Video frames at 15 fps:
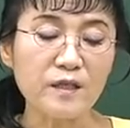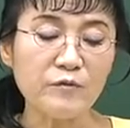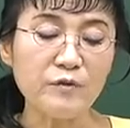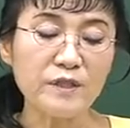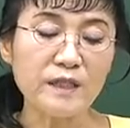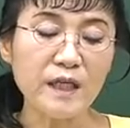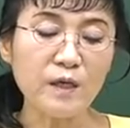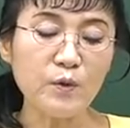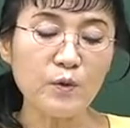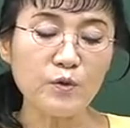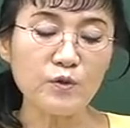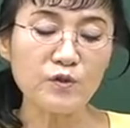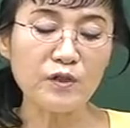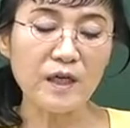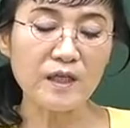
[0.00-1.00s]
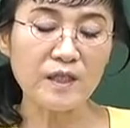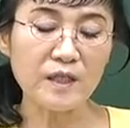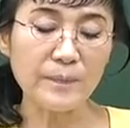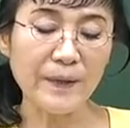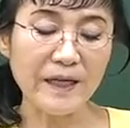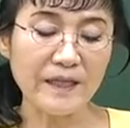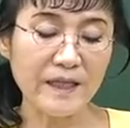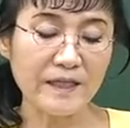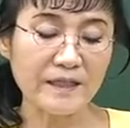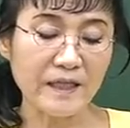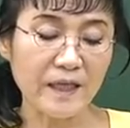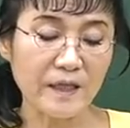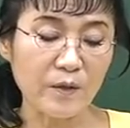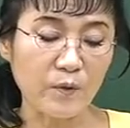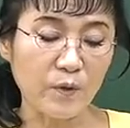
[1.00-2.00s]
위생곤충학의
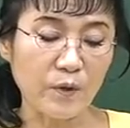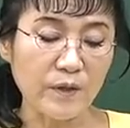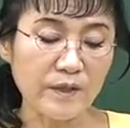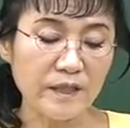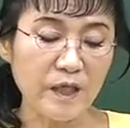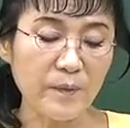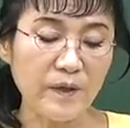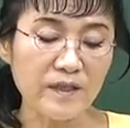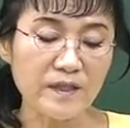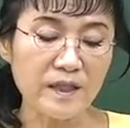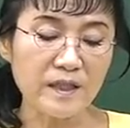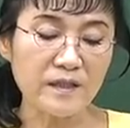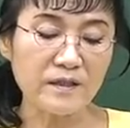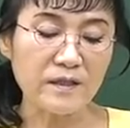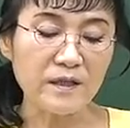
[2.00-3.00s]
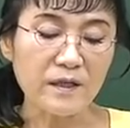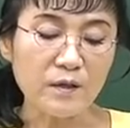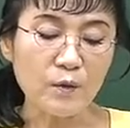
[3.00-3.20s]
발달사가 있고 세 번째는